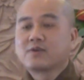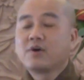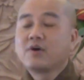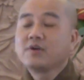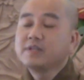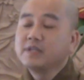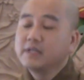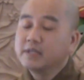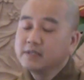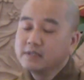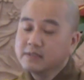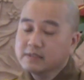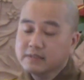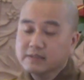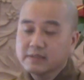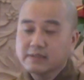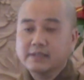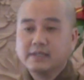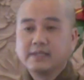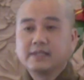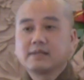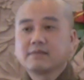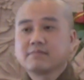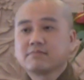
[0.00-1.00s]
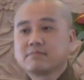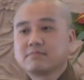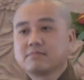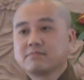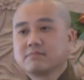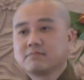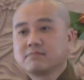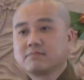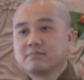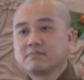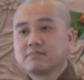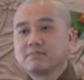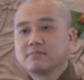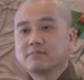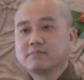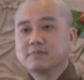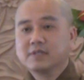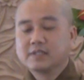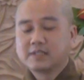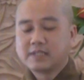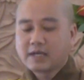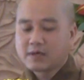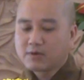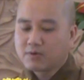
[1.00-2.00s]
có những người á
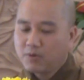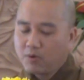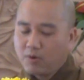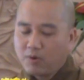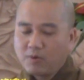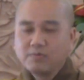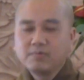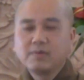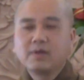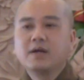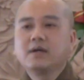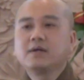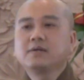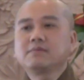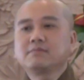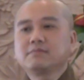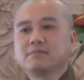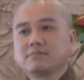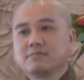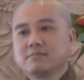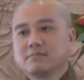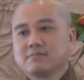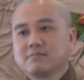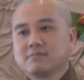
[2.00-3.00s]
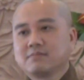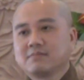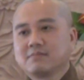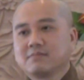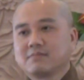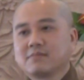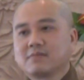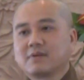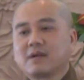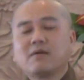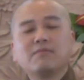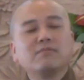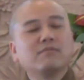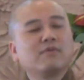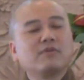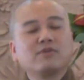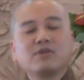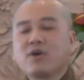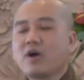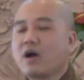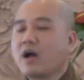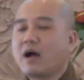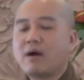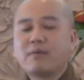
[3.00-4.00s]
người ta khôn lớn
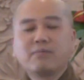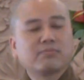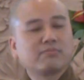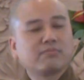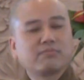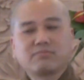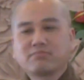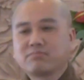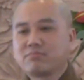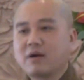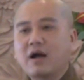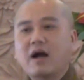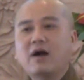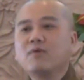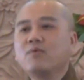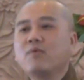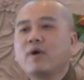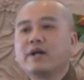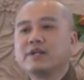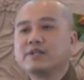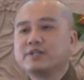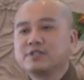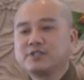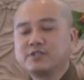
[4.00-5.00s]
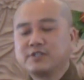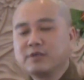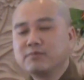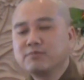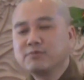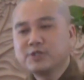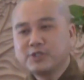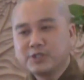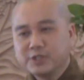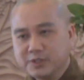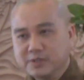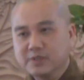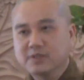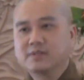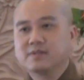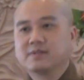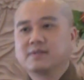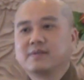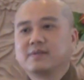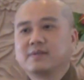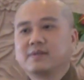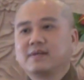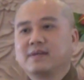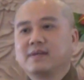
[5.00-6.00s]
không do học ở ngoài trong
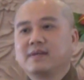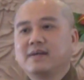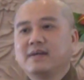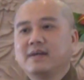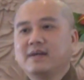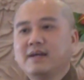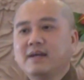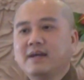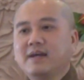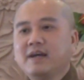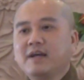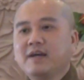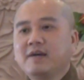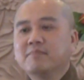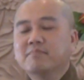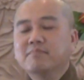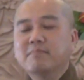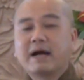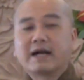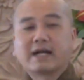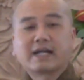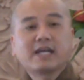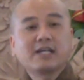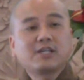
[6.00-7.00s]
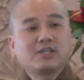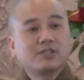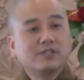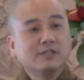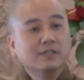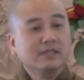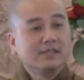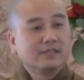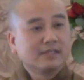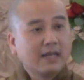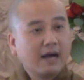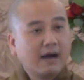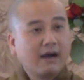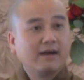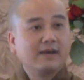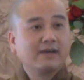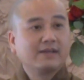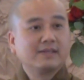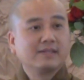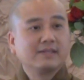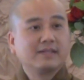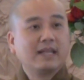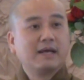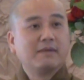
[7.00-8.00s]
trường mà cái trường
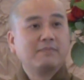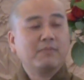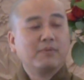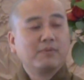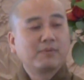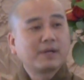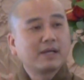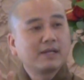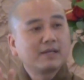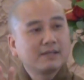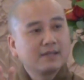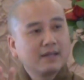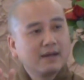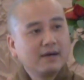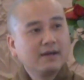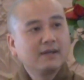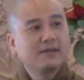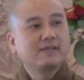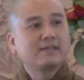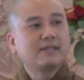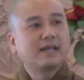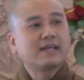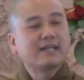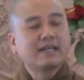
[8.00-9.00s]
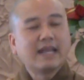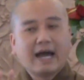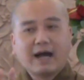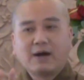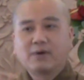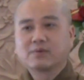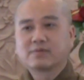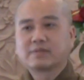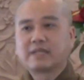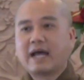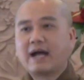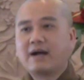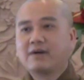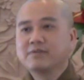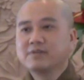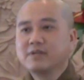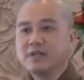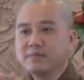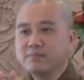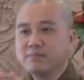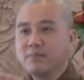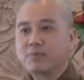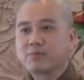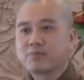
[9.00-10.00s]
đời là một cái nơi đã đào tạo
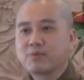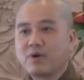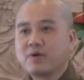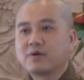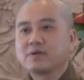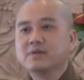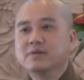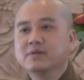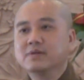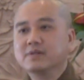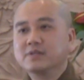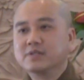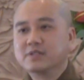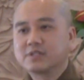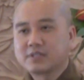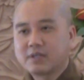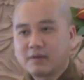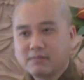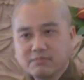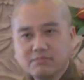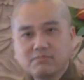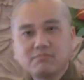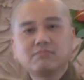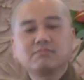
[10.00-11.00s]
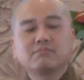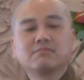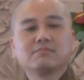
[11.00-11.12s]
nên một con người sống